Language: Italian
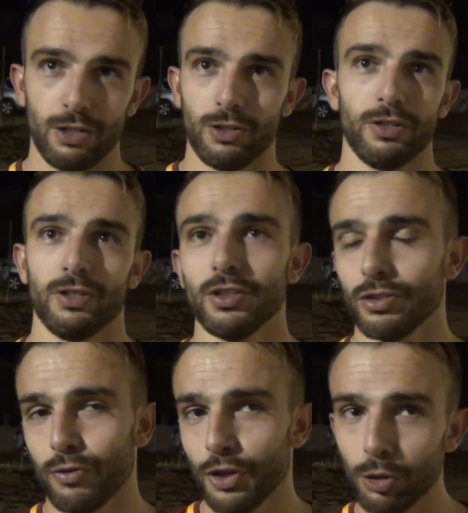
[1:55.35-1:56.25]
Certo, certo.
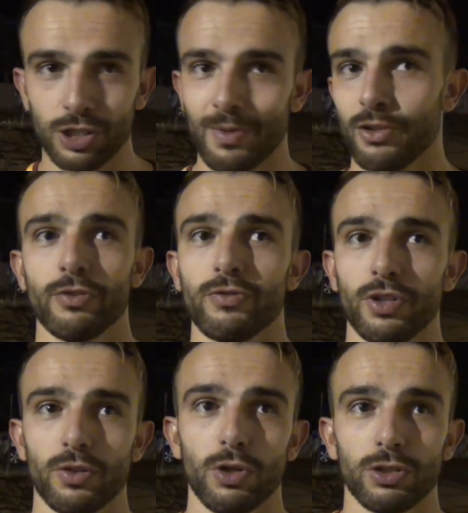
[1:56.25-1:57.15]
Sono fuori quota ma non sono
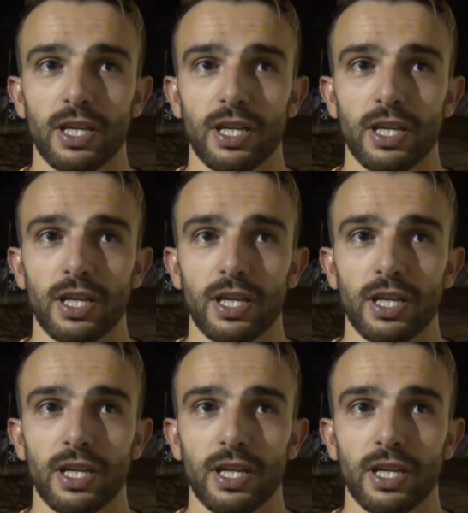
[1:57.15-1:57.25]
fuori quota.